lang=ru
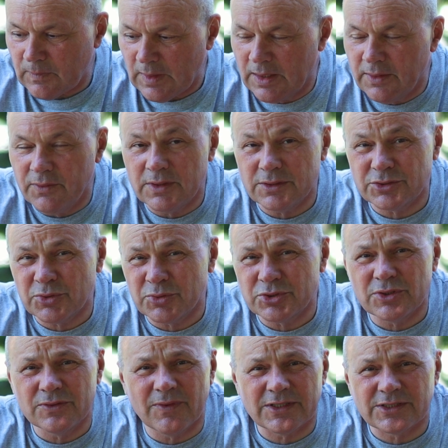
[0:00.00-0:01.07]
я говорил, что
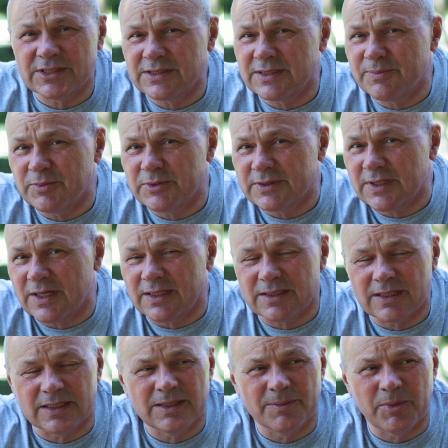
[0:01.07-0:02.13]
очень важно записать.
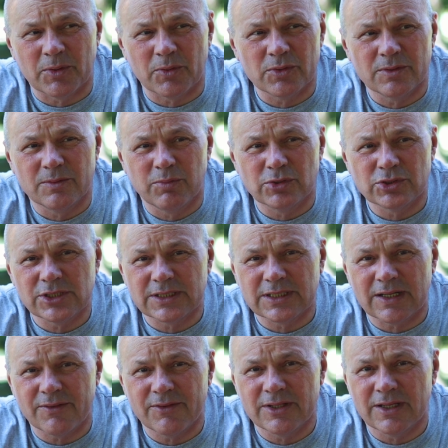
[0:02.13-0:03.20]
Когда приходит Божье
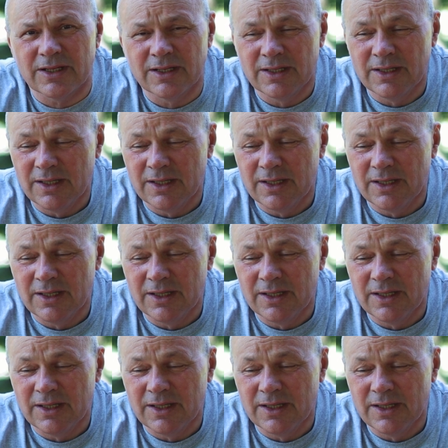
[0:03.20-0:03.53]
откровение